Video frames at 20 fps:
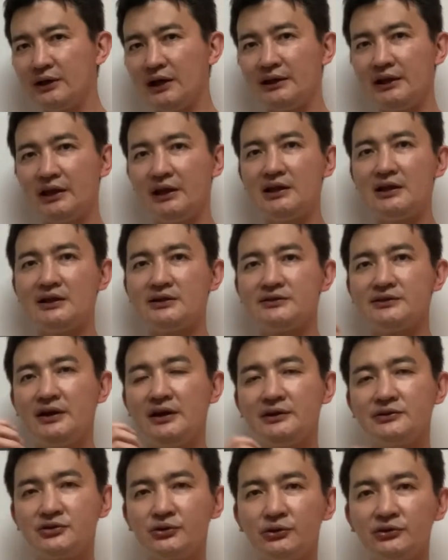はできないですね。
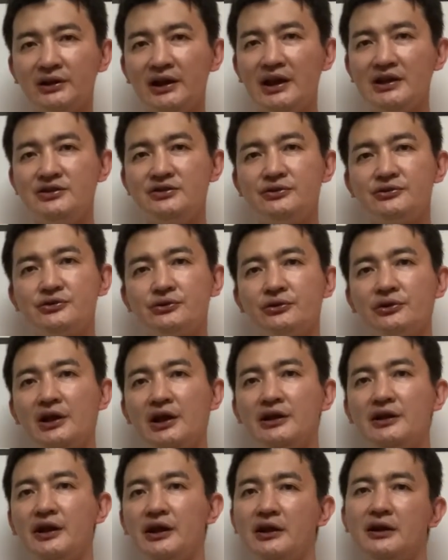状態1と状態
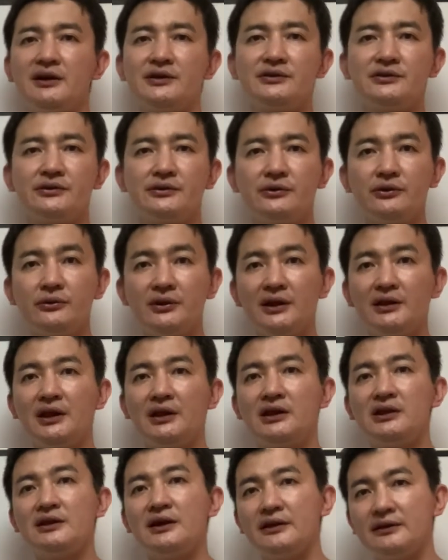2で比較することはで
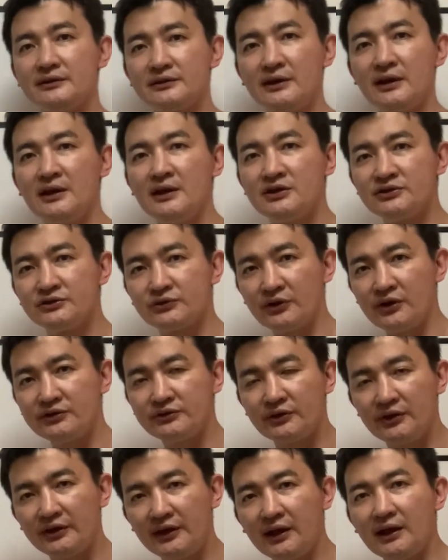きないです。それぞ
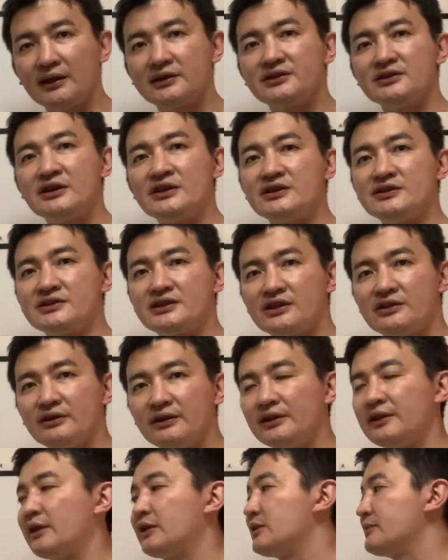れで理式は
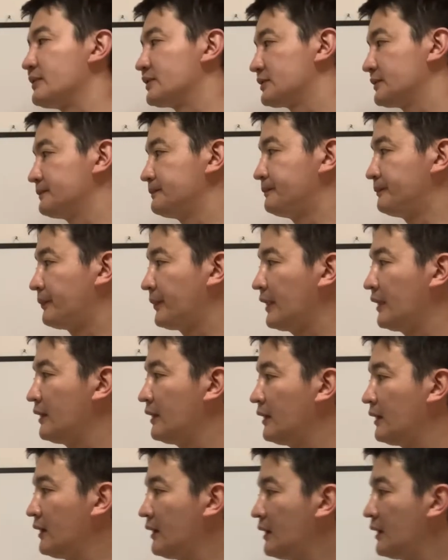できます。
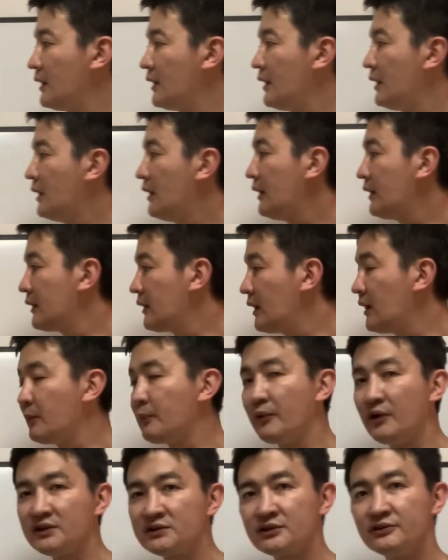はい、えー、
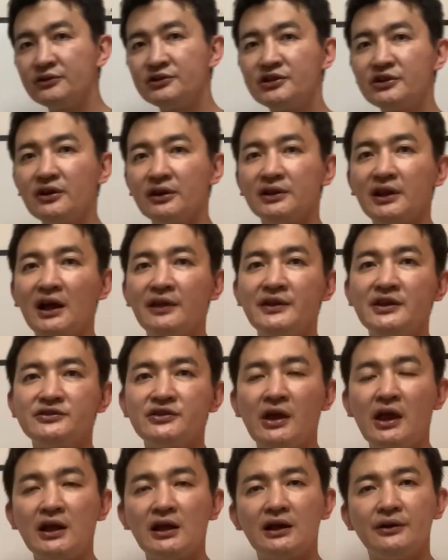ポーソンの式は断熱
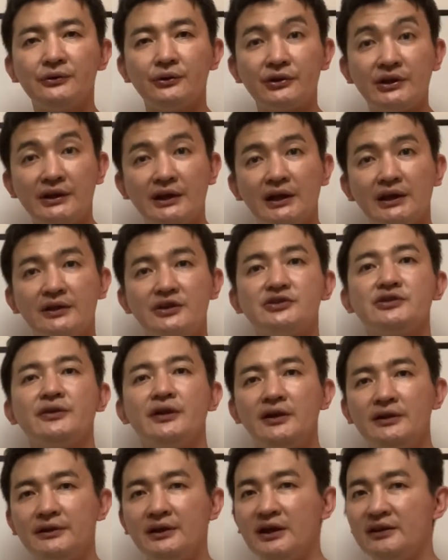変化の時だけでした
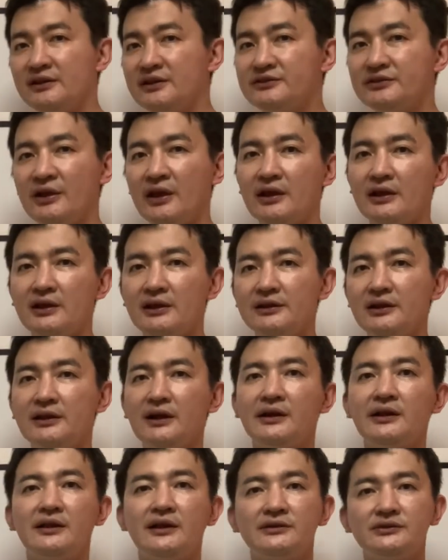ね。断熱変化で成
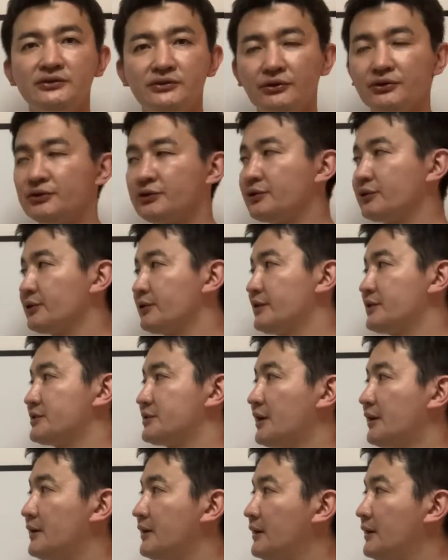り立つということでした。